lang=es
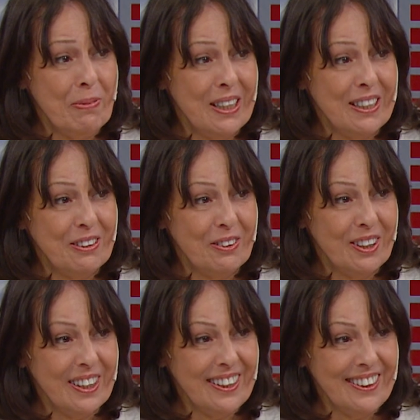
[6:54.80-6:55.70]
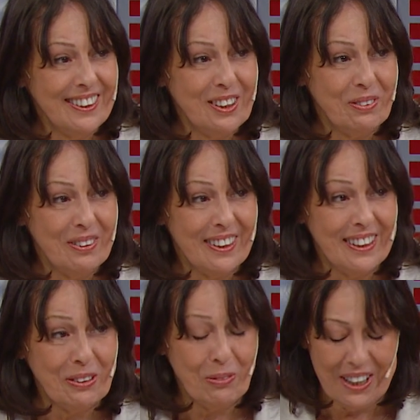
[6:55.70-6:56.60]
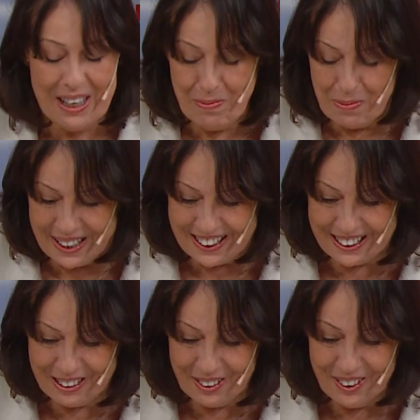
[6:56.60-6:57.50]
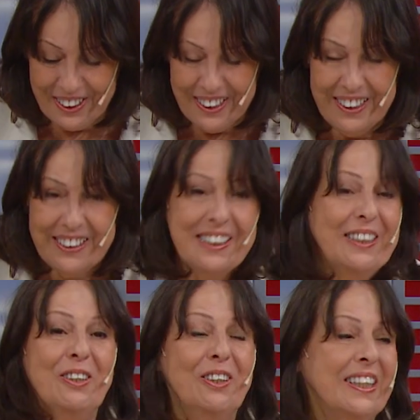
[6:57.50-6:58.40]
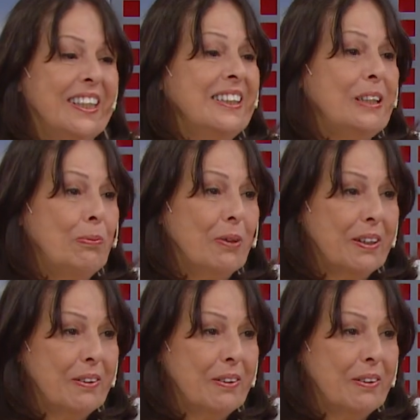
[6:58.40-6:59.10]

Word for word: mérito, ¿eh? sí. es, un, es, un, gran mérito. Señores, gracias por